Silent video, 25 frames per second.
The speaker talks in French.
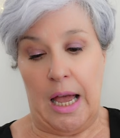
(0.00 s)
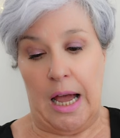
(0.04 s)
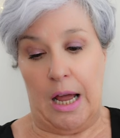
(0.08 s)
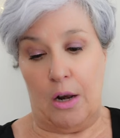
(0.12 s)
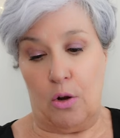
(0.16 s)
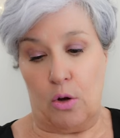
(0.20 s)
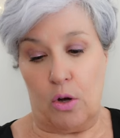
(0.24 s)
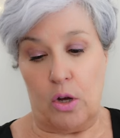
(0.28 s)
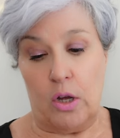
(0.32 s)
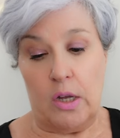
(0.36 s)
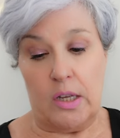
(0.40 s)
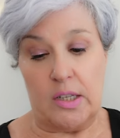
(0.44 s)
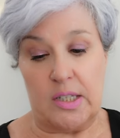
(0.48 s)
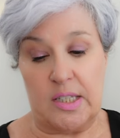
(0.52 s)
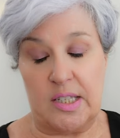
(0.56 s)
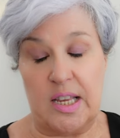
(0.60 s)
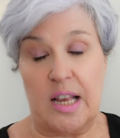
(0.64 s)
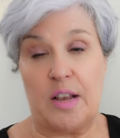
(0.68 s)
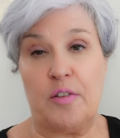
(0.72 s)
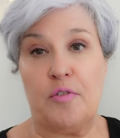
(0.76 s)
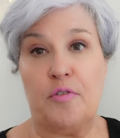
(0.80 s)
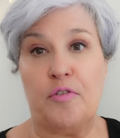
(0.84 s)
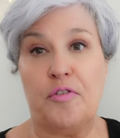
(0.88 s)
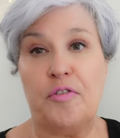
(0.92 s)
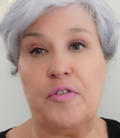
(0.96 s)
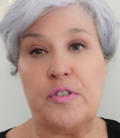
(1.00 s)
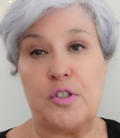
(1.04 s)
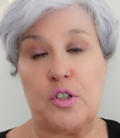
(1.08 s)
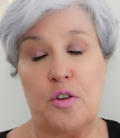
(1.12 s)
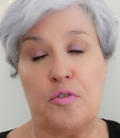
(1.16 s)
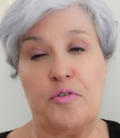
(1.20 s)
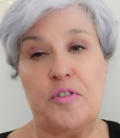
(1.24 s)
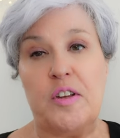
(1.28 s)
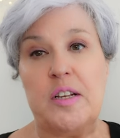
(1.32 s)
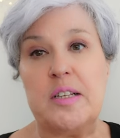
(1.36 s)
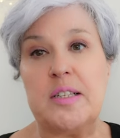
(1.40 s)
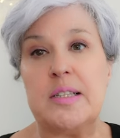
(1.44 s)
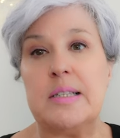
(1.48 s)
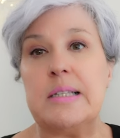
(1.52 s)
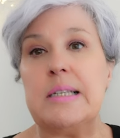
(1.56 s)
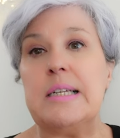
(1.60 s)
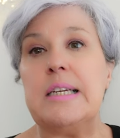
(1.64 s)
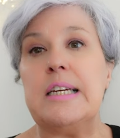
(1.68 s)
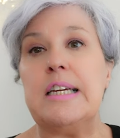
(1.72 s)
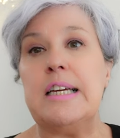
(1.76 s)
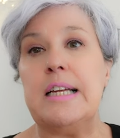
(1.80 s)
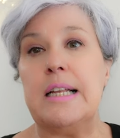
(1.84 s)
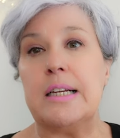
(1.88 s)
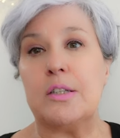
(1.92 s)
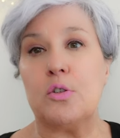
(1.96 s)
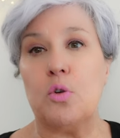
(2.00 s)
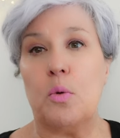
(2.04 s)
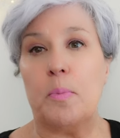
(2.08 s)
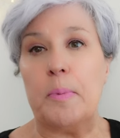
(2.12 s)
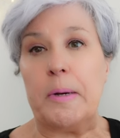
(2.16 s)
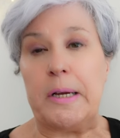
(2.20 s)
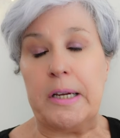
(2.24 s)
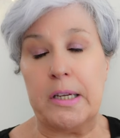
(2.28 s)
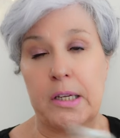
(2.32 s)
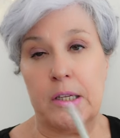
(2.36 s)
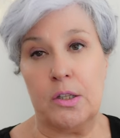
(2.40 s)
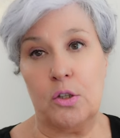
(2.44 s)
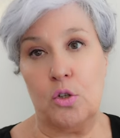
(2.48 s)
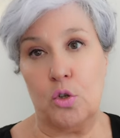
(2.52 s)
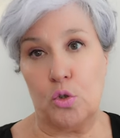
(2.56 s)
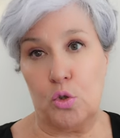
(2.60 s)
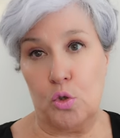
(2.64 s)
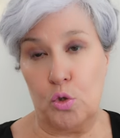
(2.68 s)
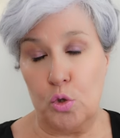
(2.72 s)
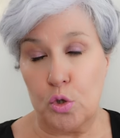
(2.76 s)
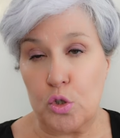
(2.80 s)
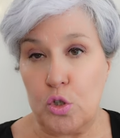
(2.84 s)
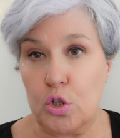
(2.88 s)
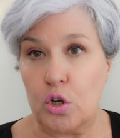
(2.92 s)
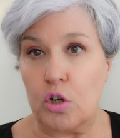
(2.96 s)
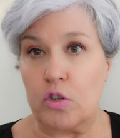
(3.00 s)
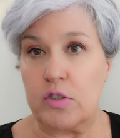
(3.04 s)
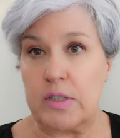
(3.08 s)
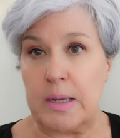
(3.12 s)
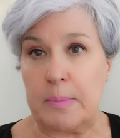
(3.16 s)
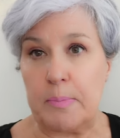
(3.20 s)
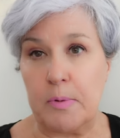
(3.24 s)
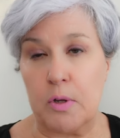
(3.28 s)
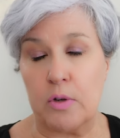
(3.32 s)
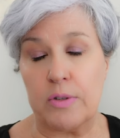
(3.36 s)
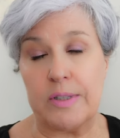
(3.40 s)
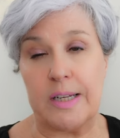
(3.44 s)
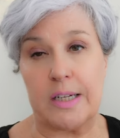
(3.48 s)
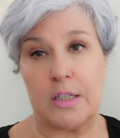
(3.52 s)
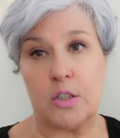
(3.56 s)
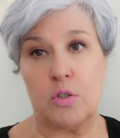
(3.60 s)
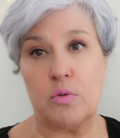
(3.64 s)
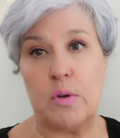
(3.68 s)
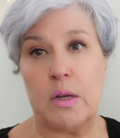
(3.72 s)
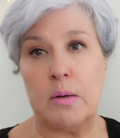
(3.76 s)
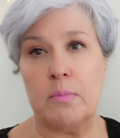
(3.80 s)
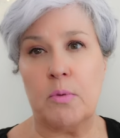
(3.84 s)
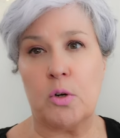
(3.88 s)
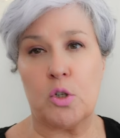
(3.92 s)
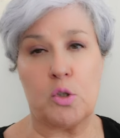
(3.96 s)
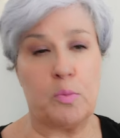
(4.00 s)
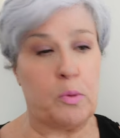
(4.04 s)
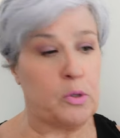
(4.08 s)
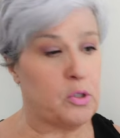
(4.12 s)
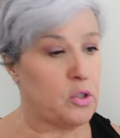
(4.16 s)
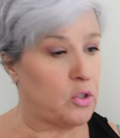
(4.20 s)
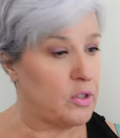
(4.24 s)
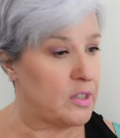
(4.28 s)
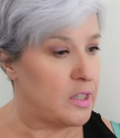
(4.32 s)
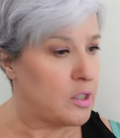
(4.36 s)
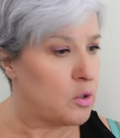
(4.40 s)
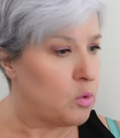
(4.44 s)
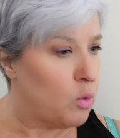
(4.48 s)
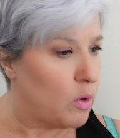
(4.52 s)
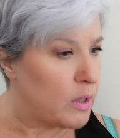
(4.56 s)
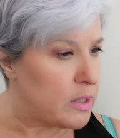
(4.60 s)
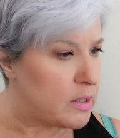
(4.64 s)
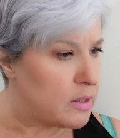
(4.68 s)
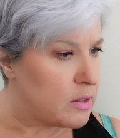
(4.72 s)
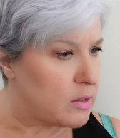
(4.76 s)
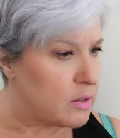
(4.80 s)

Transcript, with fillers: Alors, ce fil-ci, il est au prix de 2,70€ actuellement. Je pense que c'est 3,